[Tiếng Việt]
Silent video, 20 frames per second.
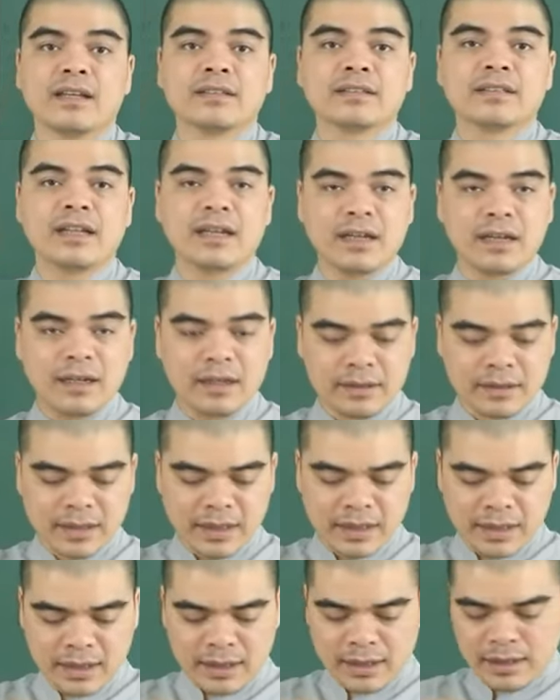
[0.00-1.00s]
giờ
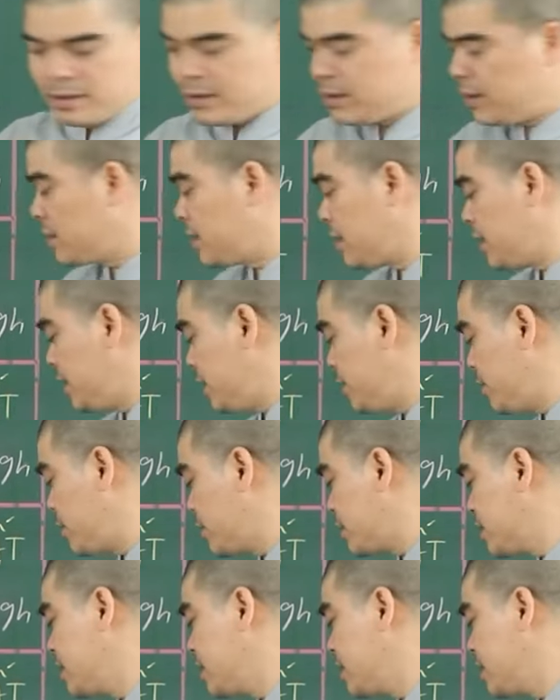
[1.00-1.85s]
tí giờ tí nó